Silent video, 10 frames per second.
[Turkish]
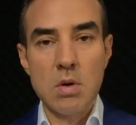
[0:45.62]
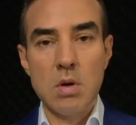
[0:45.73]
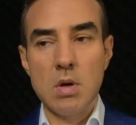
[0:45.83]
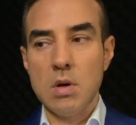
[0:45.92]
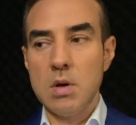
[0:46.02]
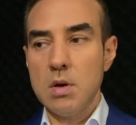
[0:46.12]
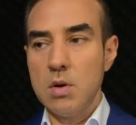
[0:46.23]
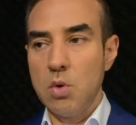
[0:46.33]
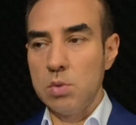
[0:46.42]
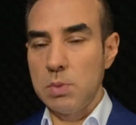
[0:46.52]
e,
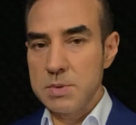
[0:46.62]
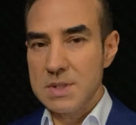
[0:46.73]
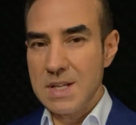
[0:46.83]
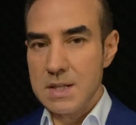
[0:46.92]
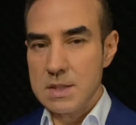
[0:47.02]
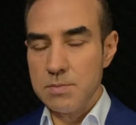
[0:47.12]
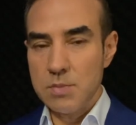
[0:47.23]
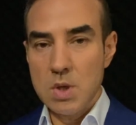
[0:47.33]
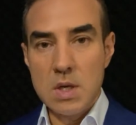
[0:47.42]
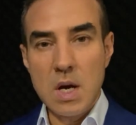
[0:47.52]
olmamız lazım.
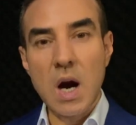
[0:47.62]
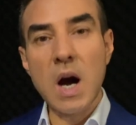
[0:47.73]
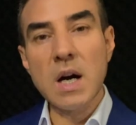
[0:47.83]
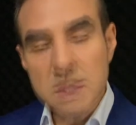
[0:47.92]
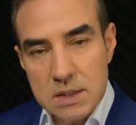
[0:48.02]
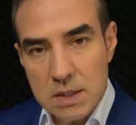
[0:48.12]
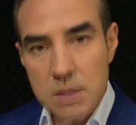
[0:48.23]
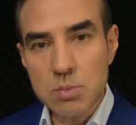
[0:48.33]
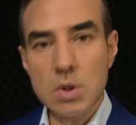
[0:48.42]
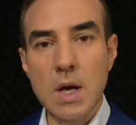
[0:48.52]

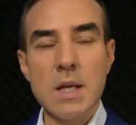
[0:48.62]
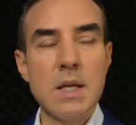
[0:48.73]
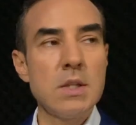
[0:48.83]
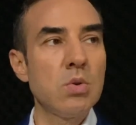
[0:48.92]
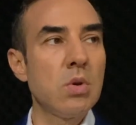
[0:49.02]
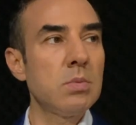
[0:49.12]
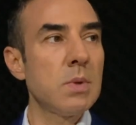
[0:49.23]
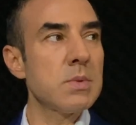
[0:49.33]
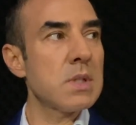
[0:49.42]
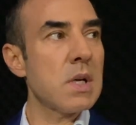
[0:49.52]
Anında müdahale ediyor
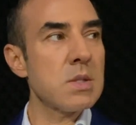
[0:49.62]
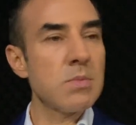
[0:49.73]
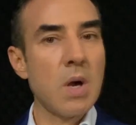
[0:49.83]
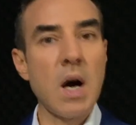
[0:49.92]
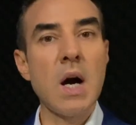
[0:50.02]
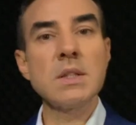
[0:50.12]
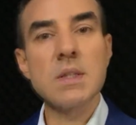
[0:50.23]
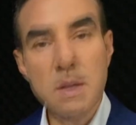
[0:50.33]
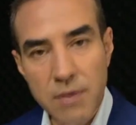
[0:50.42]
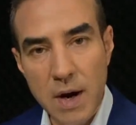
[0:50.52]
olmamız lazım.
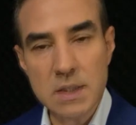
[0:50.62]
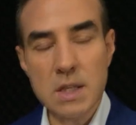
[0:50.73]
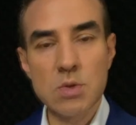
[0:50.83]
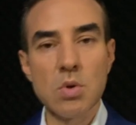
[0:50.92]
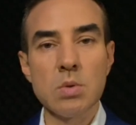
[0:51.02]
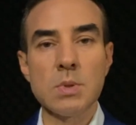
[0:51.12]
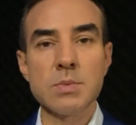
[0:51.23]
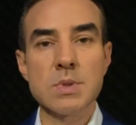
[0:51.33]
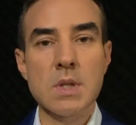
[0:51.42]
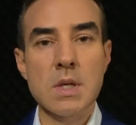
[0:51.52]
Anında fark ediyor
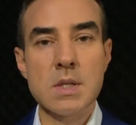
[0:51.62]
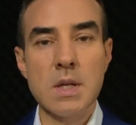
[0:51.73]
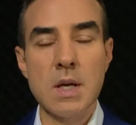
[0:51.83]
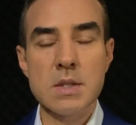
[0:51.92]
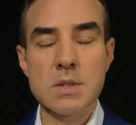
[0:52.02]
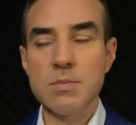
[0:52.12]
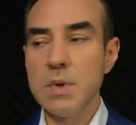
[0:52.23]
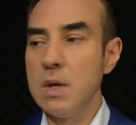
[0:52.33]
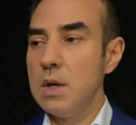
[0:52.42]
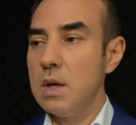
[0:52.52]
olmamız lazım.
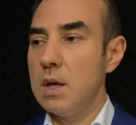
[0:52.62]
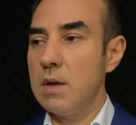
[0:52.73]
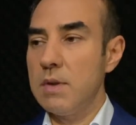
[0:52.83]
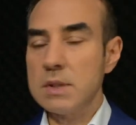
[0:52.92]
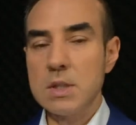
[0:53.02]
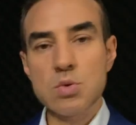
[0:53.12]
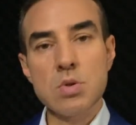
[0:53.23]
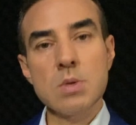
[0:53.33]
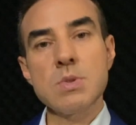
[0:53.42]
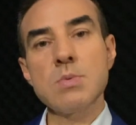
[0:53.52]
E, vatandaş
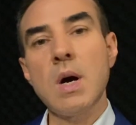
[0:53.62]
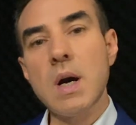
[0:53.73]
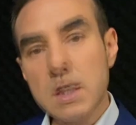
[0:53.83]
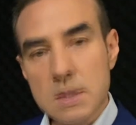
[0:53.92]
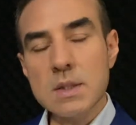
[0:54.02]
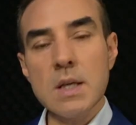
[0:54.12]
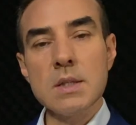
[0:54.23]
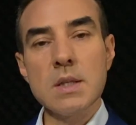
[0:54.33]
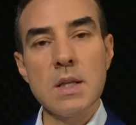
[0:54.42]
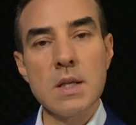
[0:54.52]
olarak bizim anında
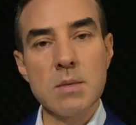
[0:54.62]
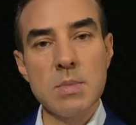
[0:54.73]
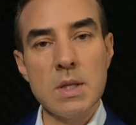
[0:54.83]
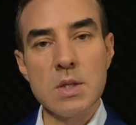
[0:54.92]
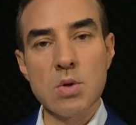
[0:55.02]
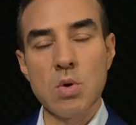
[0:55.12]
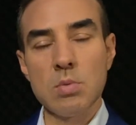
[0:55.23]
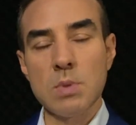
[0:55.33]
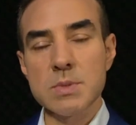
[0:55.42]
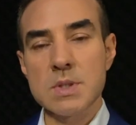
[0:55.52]
yetkililere bildiriyor
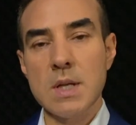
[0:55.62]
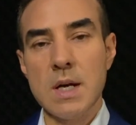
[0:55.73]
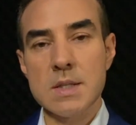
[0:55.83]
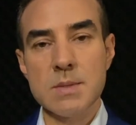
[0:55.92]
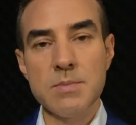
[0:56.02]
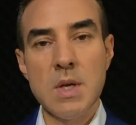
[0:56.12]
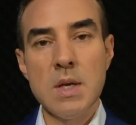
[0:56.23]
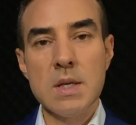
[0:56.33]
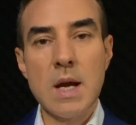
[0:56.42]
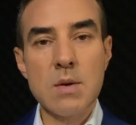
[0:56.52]
olmamız lazım.
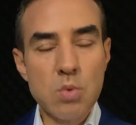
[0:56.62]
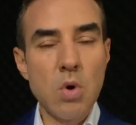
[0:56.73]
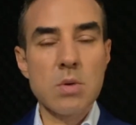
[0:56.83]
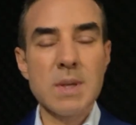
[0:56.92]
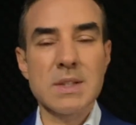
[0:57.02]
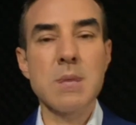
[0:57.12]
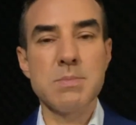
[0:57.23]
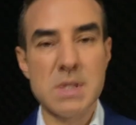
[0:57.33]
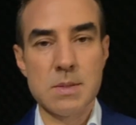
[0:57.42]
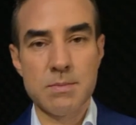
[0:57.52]
Yani bu ormanlar
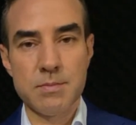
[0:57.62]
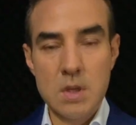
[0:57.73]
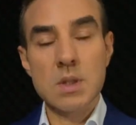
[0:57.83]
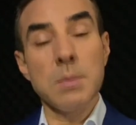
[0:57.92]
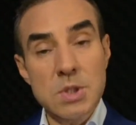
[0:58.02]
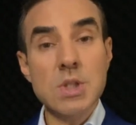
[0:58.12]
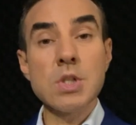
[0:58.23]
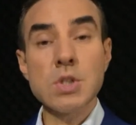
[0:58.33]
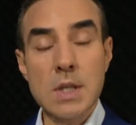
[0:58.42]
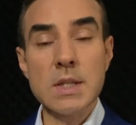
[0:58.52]
bizim. Tabii
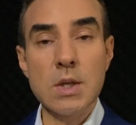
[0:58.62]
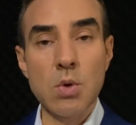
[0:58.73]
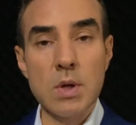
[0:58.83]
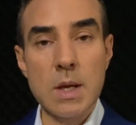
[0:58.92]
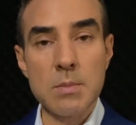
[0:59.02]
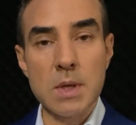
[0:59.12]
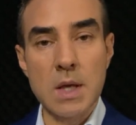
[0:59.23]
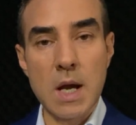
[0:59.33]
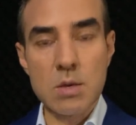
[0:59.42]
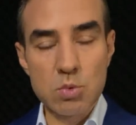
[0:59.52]
çıkış nedeni önemli.
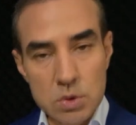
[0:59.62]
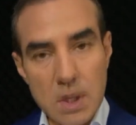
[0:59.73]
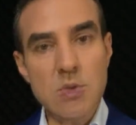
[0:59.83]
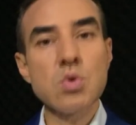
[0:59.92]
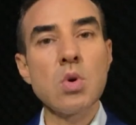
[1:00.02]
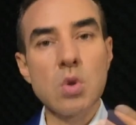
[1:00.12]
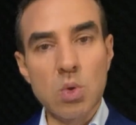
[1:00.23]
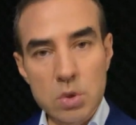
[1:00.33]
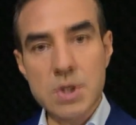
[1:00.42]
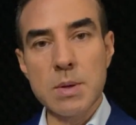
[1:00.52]
Yani bundan sonra
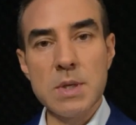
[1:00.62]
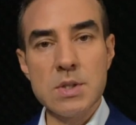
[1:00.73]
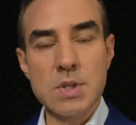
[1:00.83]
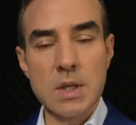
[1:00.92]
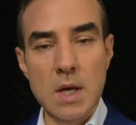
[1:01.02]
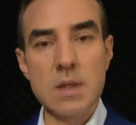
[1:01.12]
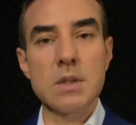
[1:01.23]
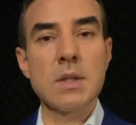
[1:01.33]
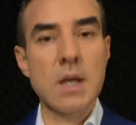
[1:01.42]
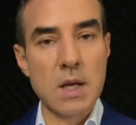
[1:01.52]
oluşabilecek
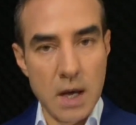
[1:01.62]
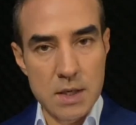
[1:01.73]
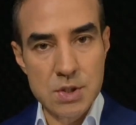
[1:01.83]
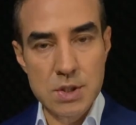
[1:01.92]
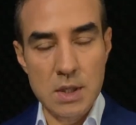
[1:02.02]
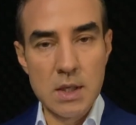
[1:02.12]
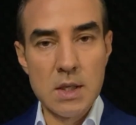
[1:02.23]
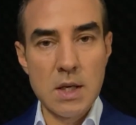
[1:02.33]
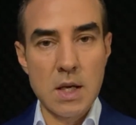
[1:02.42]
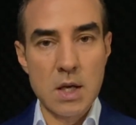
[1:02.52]
yangınlara karşı
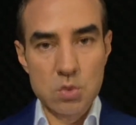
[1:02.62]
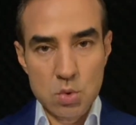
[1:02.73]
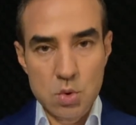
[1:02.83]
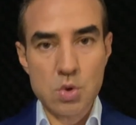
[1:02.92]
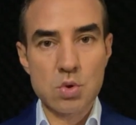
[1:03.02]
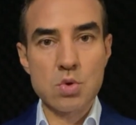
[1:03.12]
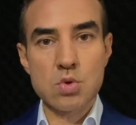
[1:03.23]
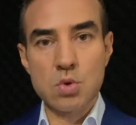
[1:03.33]
e, duruşunuzu,